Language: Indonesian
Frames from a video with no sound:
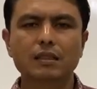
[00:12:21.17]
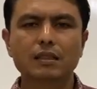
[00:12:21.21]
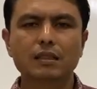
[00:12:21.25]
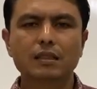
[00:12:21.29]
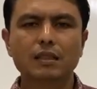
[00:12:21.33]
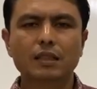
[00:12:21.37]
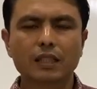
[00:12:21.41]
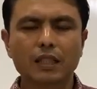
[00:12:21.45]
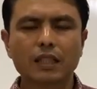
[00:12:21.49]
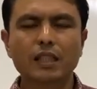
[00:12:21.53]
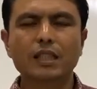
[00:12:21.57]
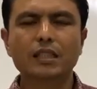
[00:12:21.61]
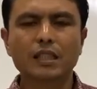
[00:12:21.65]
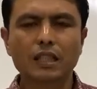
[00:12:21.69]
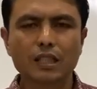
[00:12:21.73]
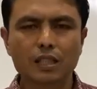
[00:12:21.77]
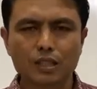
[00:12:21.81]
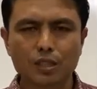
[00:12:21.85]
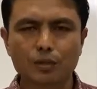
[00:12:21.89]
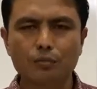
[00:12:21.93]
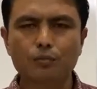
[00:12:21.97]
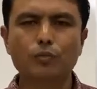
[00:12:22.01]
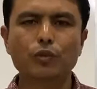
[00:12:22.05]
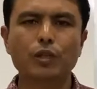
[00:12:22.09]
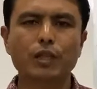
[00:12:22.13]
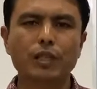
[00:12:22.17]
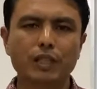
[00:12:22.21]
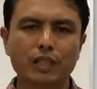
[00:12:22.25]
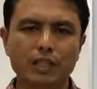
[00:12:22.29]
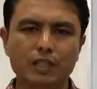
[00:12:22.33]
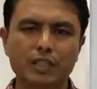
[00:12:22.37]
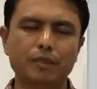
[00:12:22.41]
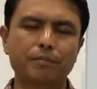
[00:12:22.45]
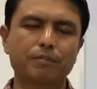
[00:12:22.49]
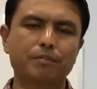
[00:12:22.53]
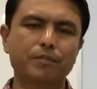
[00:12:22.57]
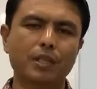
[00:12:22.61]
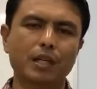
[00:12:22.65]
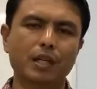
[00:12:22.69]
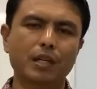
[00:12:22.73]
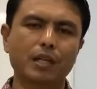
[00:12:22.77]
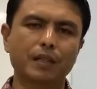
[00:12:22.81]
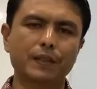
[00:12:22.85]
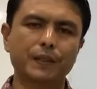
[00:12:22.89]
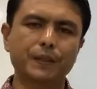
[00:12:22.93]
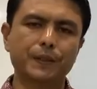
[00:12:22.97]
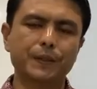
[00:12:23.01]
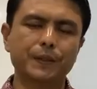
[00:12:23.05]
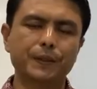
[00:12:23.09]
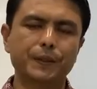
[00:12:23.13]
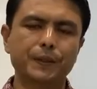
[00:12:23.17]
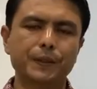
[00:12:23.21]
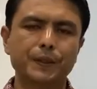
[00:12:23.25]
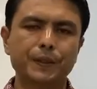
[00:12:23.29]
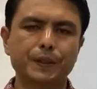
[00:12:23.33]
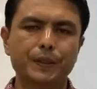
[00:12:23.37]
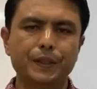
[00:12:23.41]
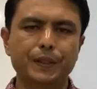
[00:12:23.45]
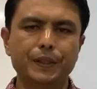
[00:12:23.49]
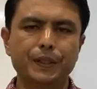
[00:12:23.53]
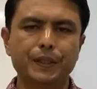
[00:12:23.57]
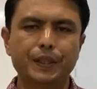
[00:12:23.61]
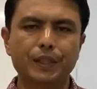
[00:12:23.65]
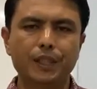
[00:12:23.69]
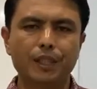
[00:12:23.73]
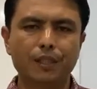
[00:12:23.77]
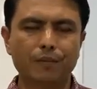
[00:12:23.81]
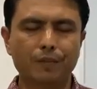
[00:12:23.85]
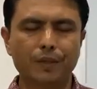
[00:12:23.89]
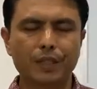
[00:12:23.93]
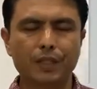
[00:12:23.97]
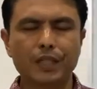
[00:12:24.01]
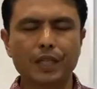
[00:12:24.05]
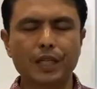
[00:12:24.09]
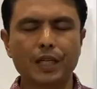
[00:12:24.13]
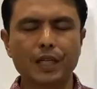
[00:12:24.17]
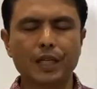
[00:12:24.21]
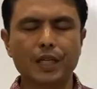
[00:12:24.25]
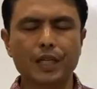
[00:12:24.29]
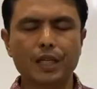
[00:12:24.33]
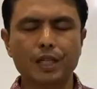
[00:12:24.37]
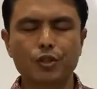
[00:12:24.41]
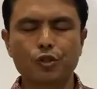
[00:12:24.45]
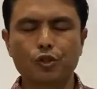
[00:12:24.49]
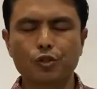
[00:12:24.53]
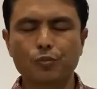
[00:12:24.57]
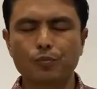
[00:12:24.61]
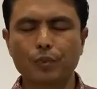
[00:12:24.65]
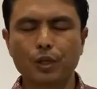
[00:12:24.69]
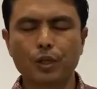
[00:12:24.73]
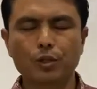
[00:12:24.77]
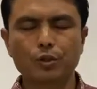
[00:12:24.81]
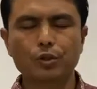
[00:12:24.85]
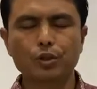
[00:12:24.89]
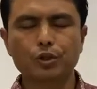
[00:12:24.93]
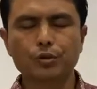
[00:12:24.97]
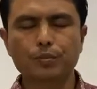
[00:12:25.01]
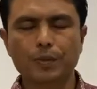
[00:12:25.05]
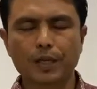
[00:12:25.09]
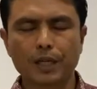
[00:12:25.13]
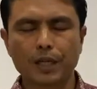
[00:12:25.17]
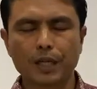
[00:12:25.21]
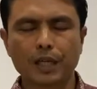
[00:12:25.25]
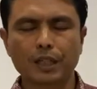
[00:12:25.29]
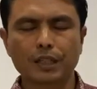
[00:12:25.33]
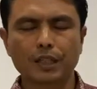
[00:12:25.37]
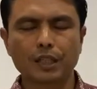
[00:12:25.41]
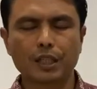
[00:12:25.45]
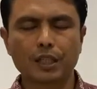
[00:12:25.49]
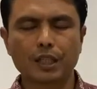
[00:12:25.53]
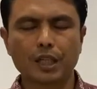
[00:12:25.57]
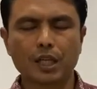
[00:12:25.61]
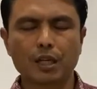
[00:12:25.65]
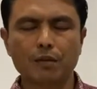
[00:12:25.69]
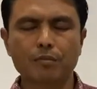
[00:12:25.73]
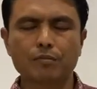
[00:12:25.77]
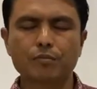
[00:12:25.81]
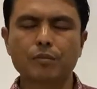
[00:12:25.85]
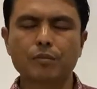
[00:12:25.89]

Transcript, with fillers: kita semua dicipta. Demikian Rasul Paulus berkata dalam